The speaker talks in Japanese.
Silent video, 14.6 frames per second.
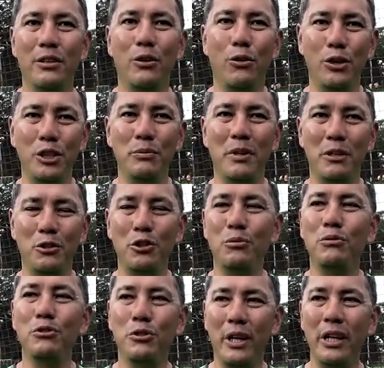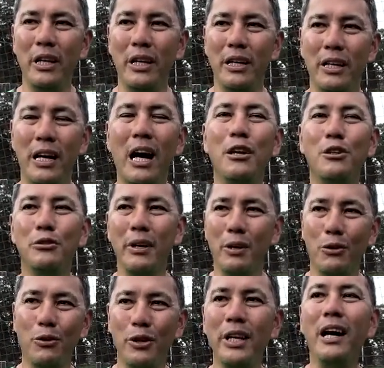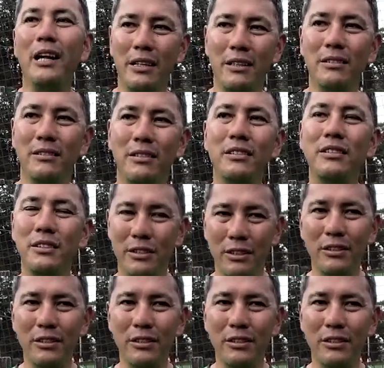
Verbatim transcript: ここ一番の勝負の時に格上国に勝てるし、ていう